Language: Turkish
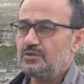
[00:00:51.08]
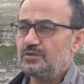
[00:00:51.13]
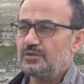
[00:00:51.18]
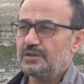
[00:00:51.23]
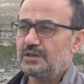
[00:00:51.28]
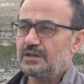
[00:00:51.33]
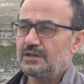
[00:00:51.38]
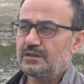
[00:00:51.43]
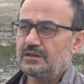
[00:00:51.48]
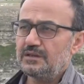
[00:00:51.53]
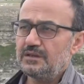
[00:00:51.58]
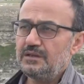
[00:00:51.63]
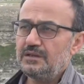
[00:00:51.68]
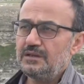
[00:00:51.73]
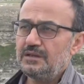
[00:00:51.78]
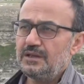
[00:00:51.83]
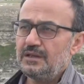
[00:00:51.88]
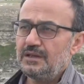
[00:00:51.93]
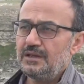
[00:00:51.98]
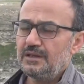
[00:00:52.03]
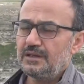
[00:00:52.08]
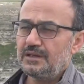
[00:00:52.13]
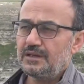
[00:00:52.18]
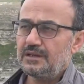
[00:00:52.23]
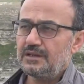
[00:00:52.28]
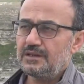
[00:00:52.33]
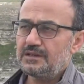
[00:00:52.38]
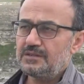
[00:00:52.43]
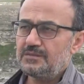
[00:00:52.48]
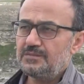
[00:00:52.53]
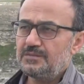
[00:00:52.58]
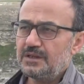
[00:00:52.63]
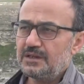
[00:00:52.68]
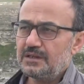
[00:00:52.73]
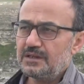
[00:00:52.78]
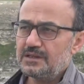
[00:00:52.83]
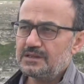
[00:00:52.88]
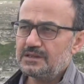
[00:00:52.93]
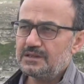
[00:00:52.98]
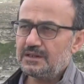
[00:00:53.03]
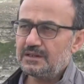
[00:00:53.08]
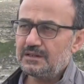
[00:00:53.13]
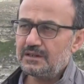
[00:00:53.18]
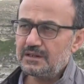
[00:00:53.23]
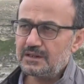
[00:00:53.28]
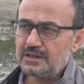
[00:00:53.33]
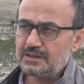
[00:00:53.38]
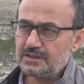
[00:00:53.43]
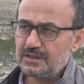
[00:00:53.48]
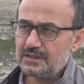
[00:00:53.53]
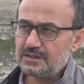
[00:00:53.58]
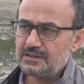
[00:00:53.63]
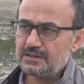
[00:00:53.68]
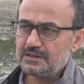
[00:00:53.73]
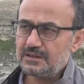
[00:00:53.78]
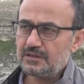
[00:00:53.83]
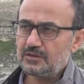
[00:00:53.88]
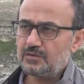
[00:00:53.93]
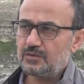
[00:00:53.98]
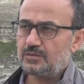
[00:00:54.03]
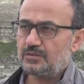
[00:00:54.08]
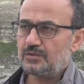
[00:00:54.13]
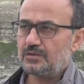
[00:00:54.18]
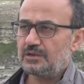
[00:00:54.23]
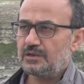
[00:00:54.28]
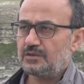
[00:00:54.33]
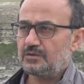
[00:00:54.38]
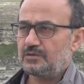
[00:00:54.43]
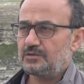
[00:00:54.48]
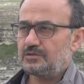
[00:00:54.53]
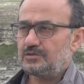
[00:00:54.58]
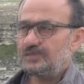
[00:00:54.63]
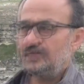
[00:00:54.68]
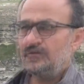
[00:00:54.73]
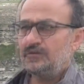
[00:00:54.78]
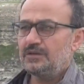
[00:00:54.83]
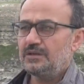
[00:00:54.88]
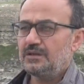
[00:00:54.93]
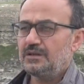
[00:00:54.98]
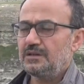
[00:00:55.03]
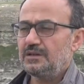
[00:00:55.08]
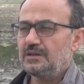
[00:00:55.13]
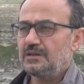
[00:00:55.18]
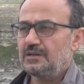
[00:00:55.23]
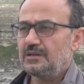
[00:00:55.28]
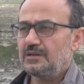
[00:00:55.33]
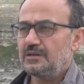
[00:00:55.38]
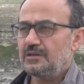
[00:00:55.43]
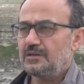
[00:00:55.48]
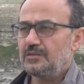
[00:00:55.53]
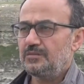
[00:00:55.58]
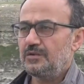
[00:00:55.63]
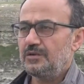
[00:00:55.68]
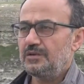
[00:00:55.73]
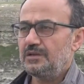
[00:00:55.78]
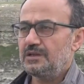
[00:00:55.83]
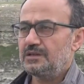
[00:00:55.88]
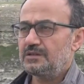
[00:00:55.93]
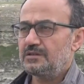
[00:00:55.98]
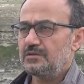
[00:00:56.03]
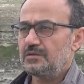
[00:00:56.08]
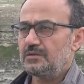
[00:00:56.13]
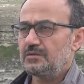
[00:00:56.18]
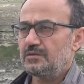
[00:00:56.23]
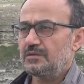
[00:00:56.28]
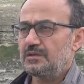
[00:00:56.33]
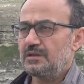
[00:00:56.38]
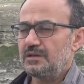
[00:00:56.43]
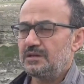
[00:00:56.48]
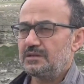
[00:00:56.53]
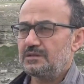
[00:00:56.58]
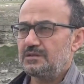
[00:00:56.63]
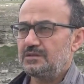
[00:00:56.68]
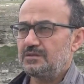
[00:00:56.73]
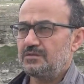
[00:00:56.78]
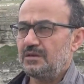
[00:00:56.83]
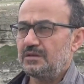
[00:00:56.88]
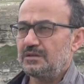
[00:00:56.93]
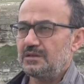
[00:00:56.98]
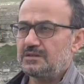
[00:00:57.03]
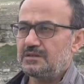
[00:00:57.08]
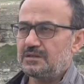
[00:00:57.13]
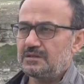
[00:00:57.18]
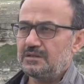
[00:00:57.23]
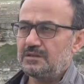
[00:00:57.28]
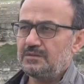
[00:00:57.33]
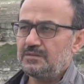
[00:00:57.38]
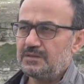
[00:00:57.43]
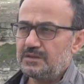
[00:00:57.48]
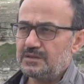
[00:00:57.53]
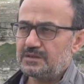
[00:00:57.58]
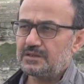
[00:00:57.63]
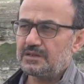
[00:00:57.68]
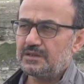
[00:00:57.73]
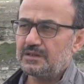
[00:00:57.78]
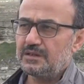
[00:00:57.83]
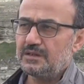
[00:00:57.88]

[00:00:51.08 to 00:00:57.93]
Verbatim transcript: birçok yerinde yerleşim merkezlerinin içerisinde de obruklar oluşuyor. O nedenle e, bölge için obruklar aslında şu anda ciddi bir risk.